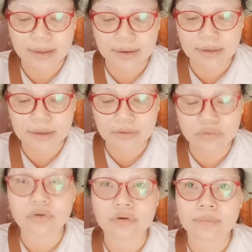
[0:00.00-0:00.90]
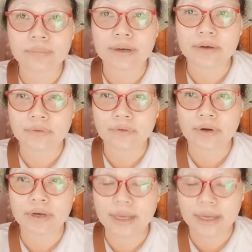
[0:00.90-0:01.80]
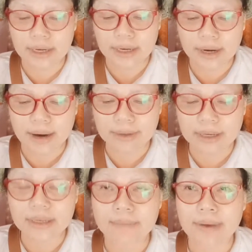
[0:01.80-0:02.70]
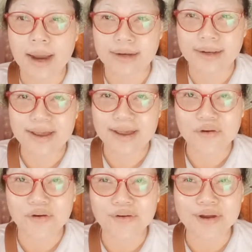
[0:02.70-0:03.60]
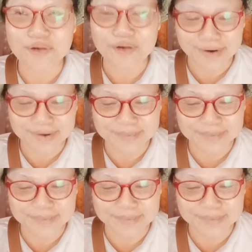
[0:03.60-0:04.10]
ก็คือทุกคนเป็น ฮอลิเดย์นะคะไม่ได้ทำงานของเราก็